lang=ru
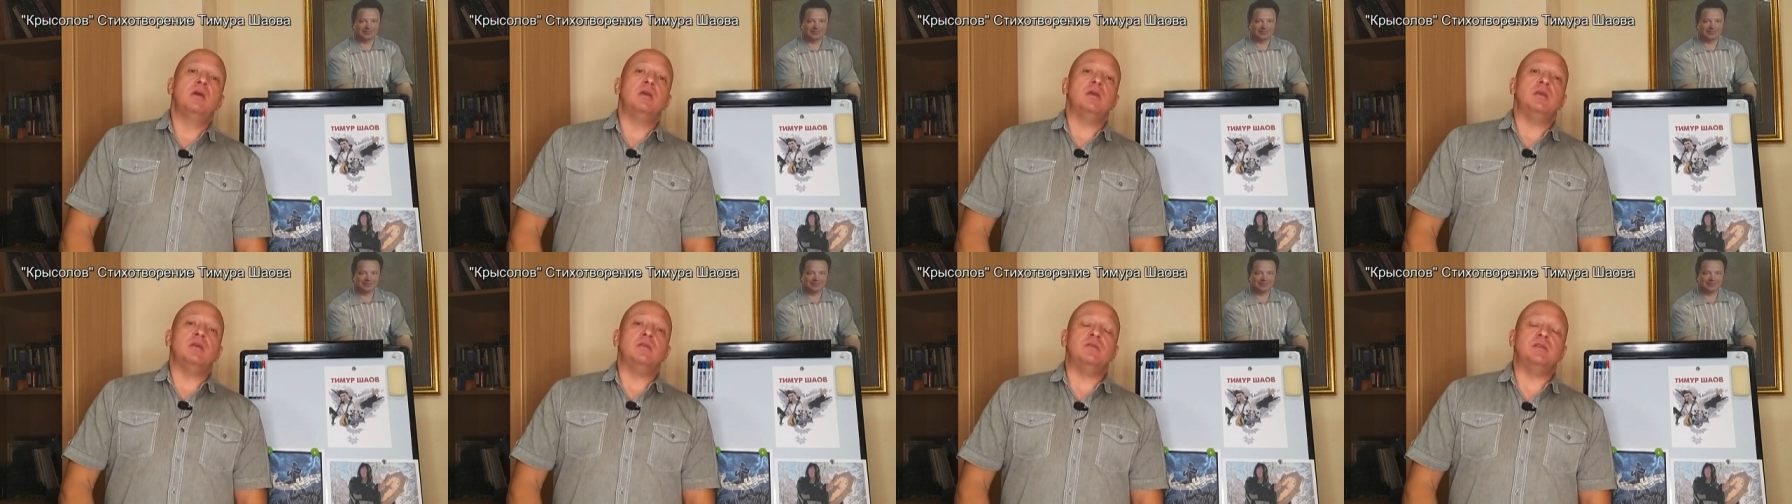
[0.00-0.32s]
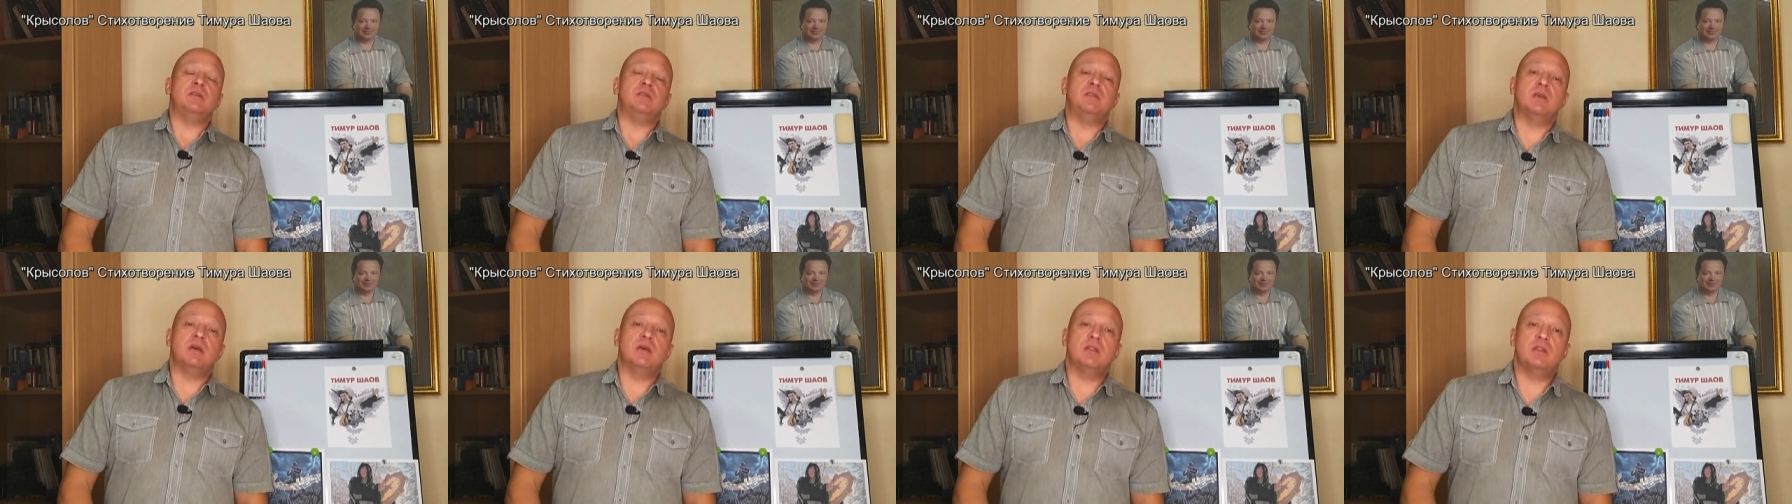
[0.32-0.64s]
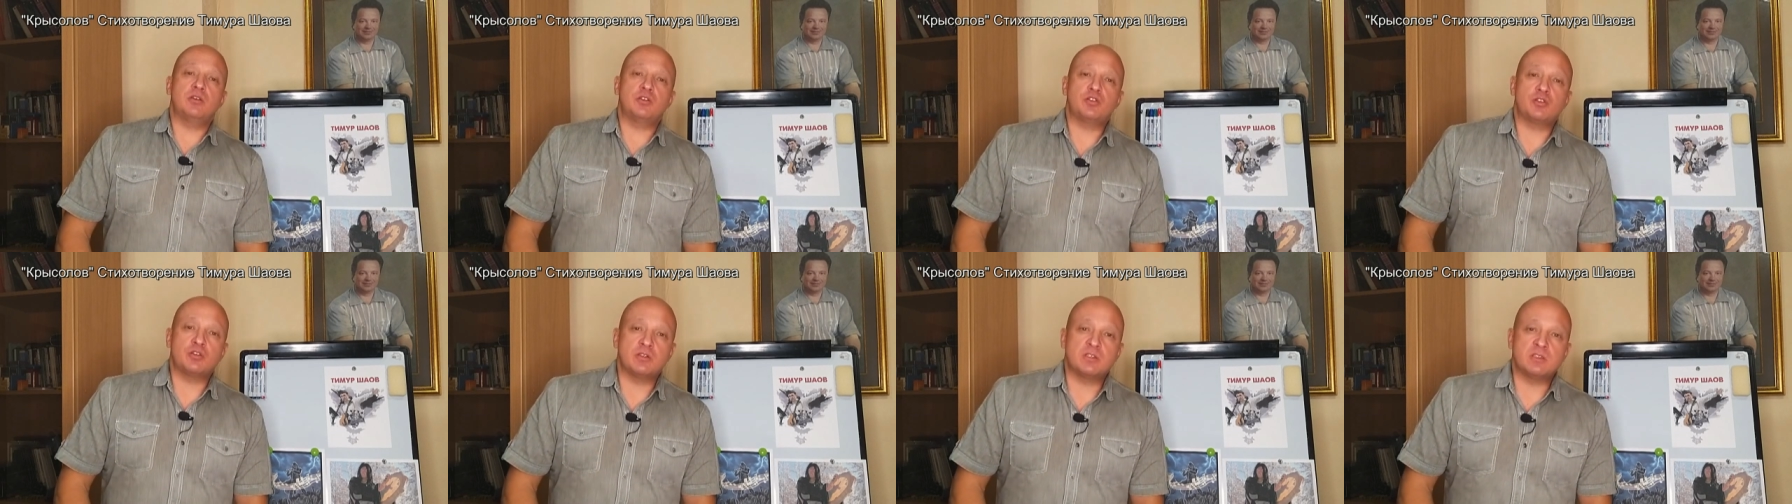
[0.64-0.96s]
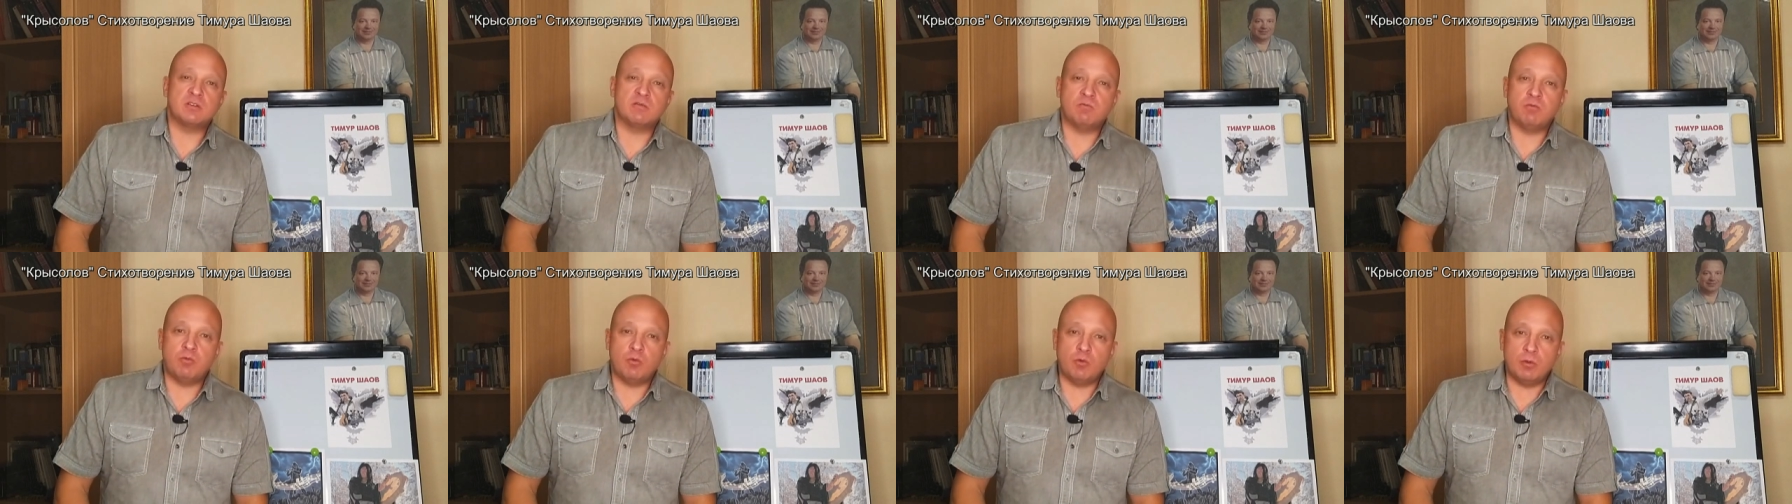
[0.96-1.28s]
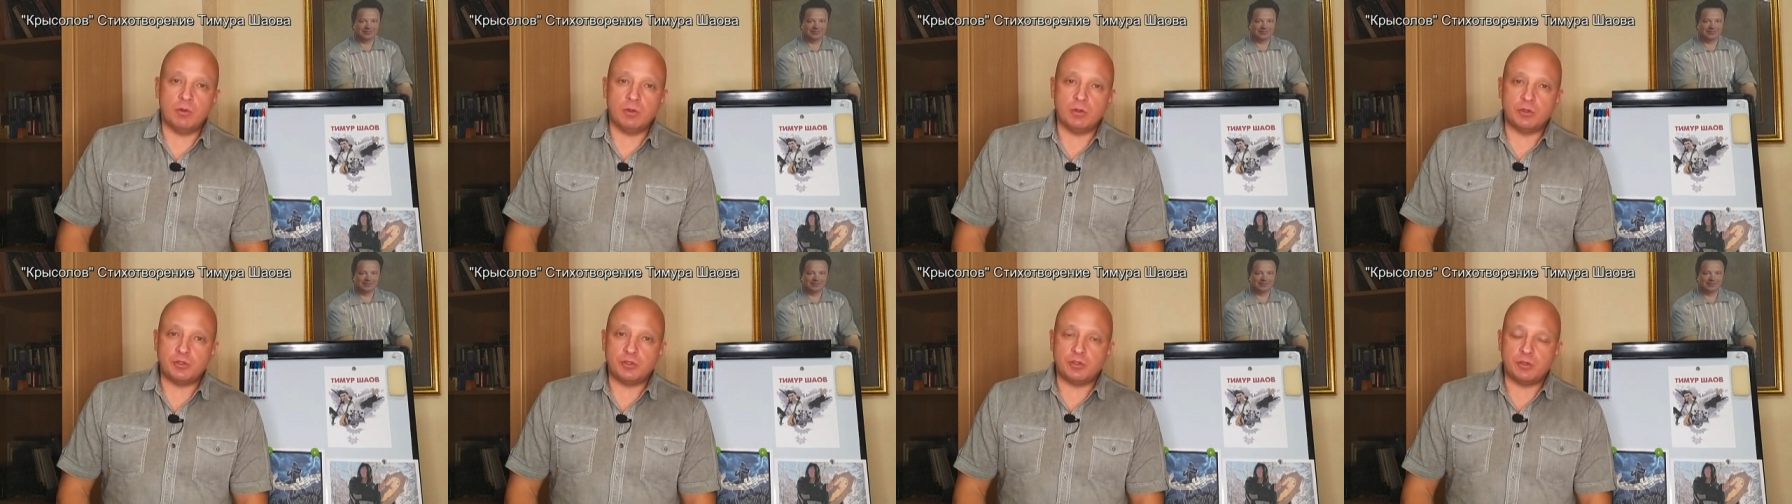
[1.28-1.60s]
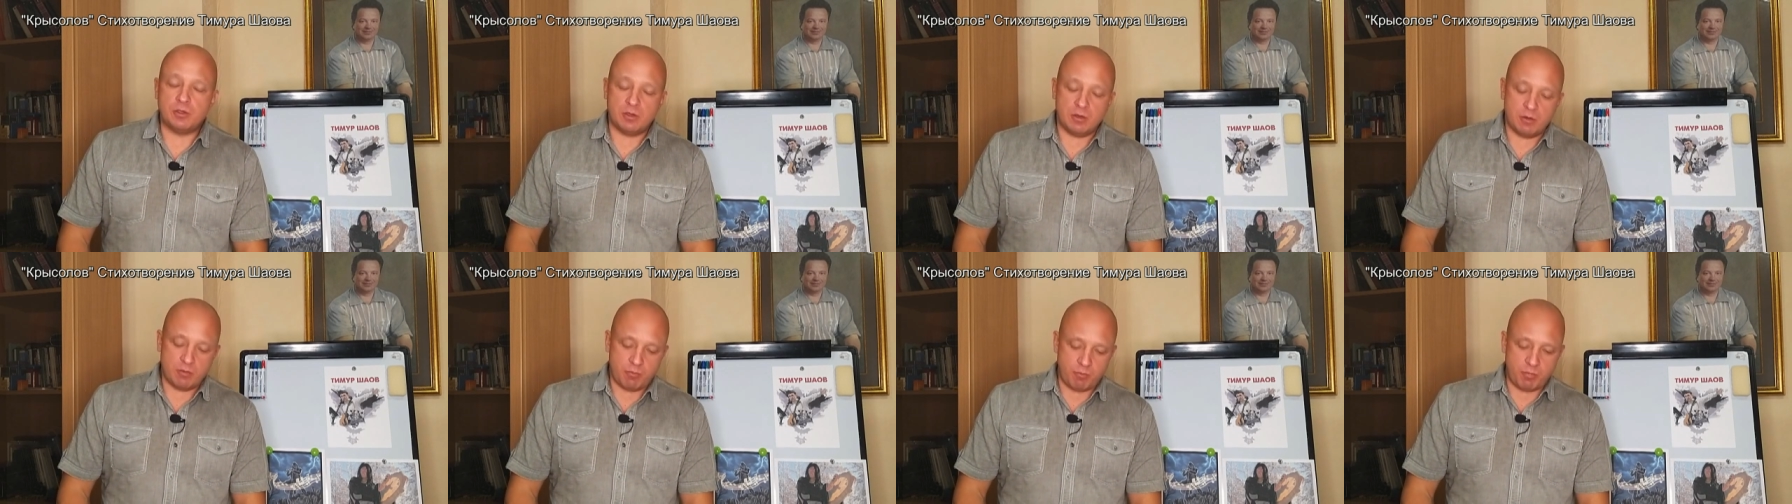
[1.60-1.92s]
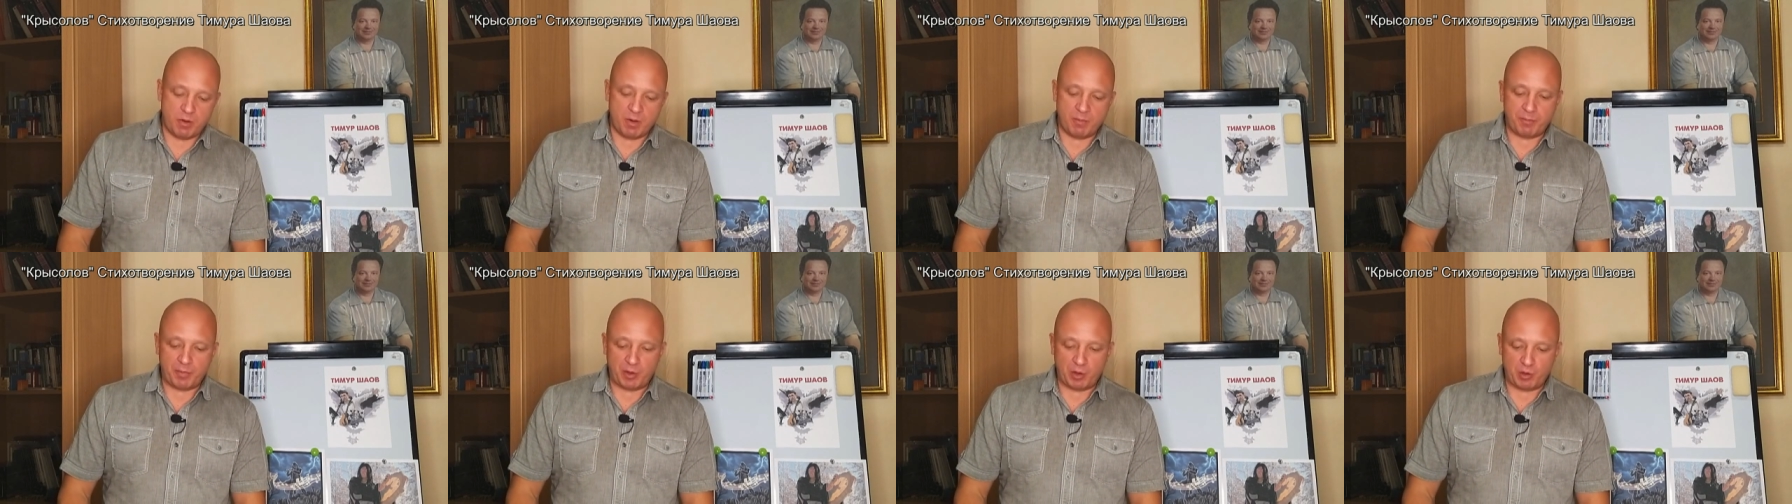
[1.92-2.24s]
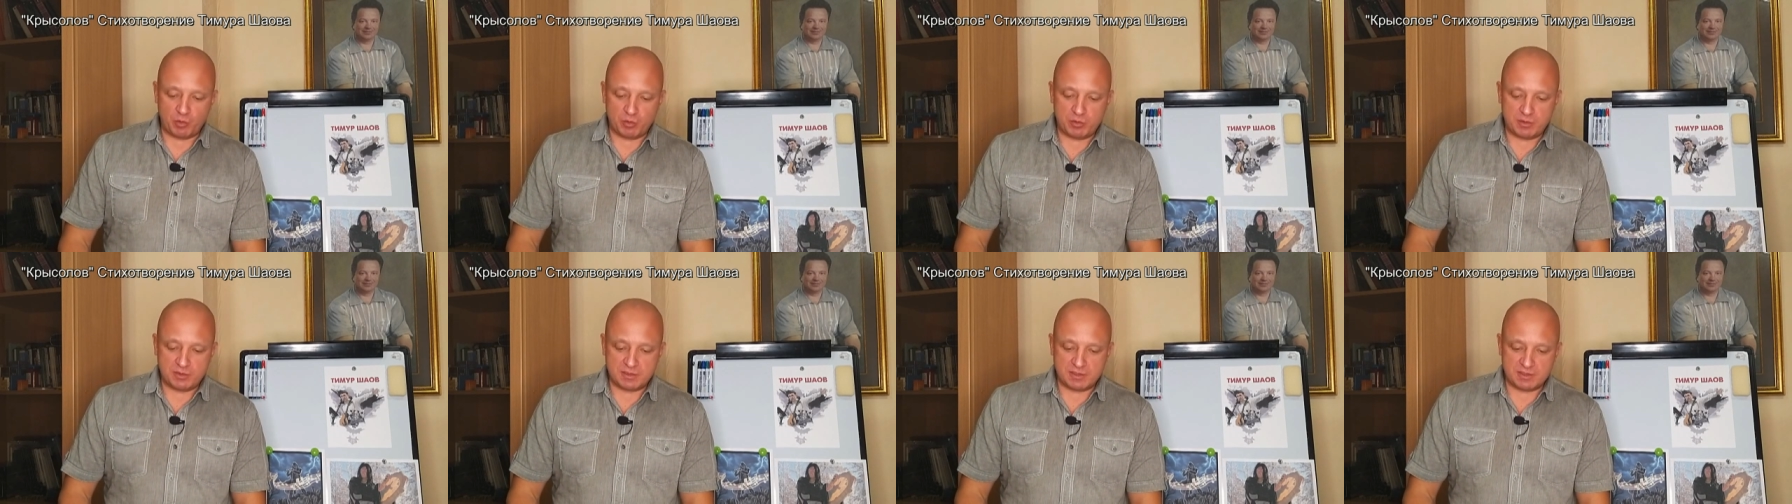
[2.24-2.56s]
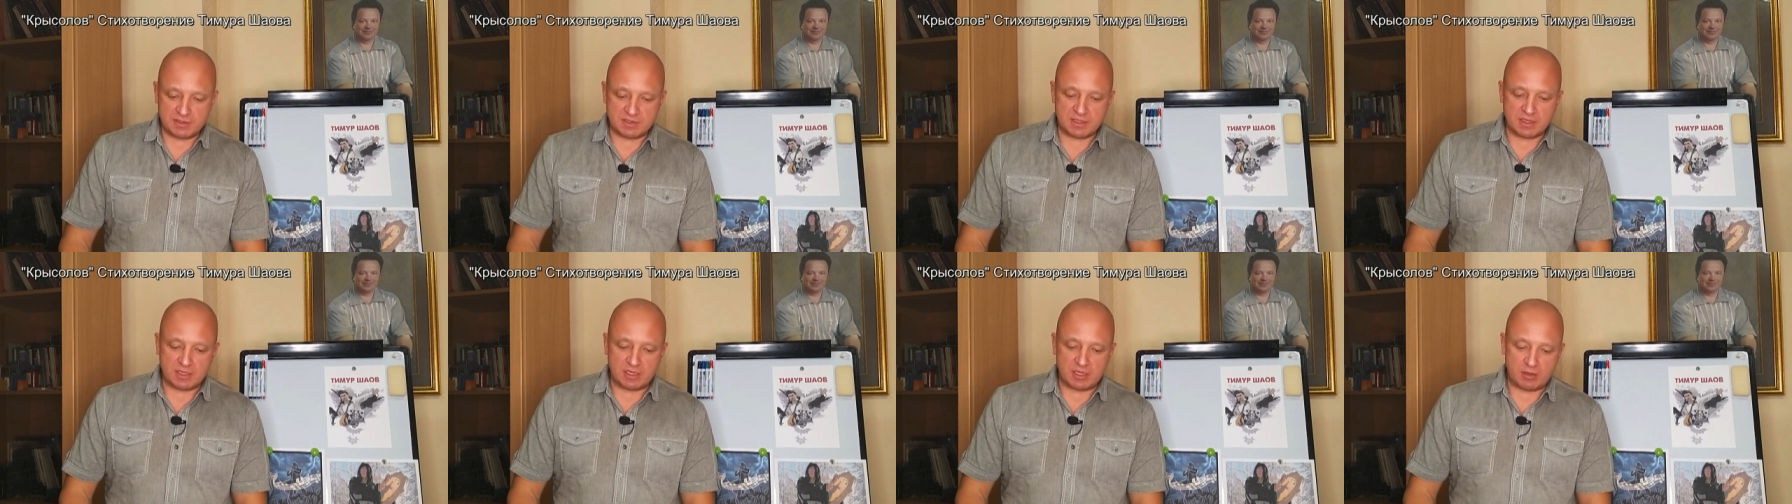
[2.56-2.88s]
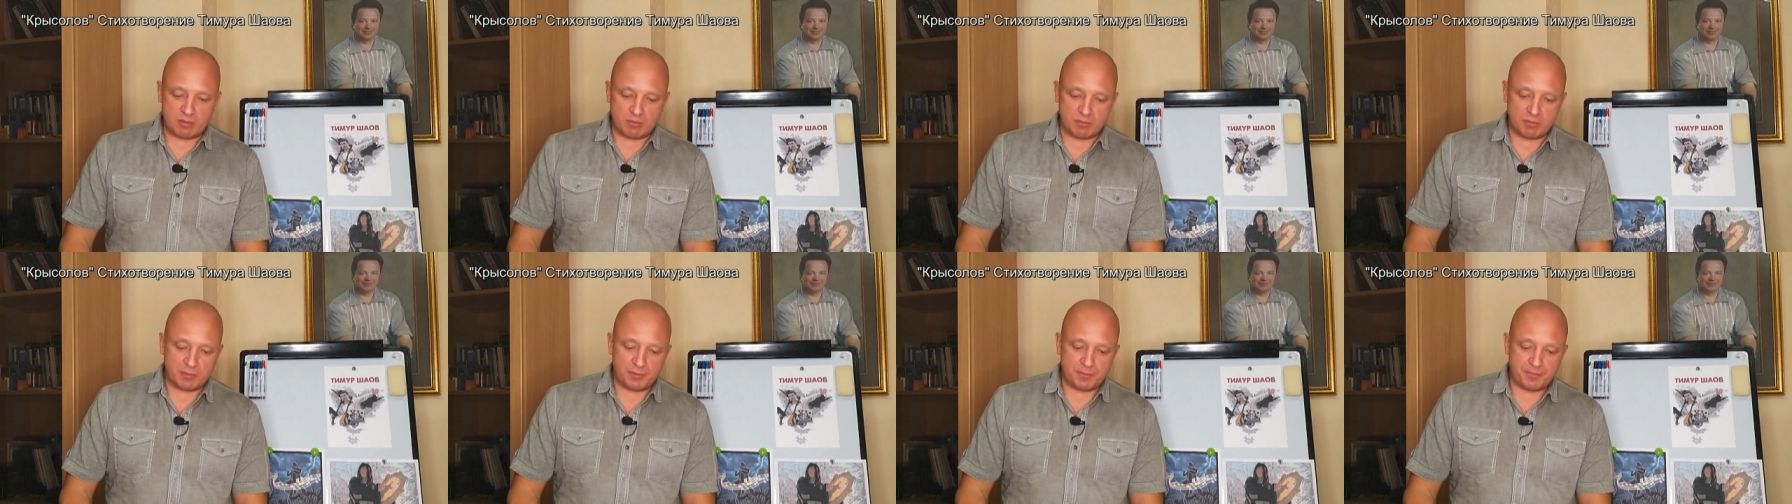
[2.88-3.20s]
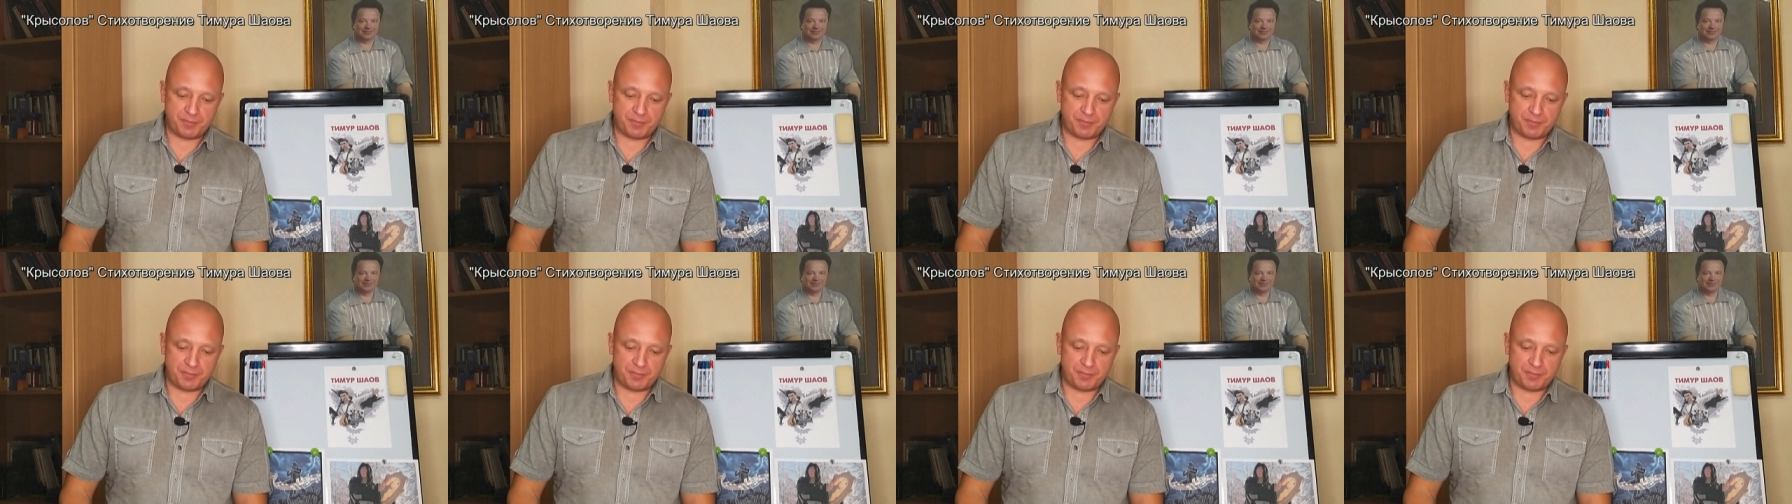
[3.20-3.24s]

и вся наша сволочь попрется за ним.